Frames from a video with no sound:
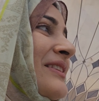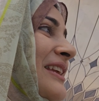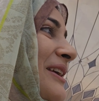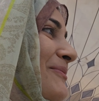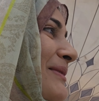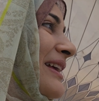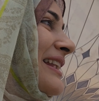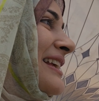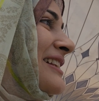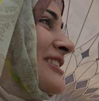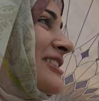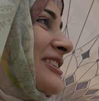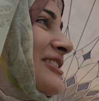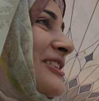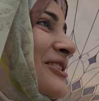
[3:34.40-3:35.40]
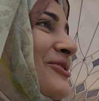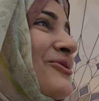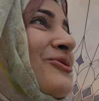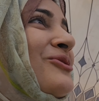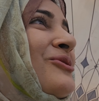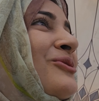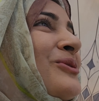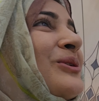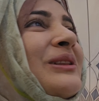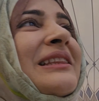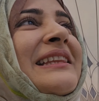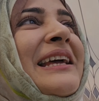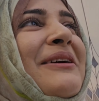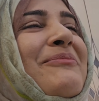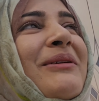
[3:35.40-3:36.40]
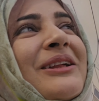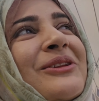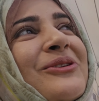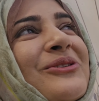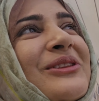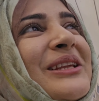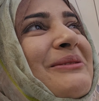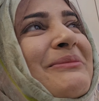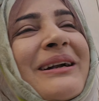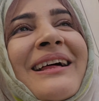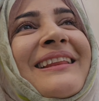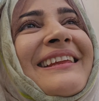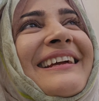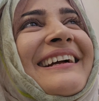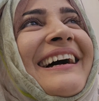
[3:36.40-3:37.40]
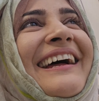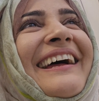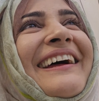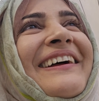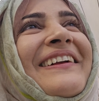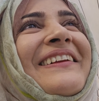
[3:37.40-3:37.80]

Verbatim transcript: कि मैंने इन छतरियों को खुलते बंद होते बड़ा देखा है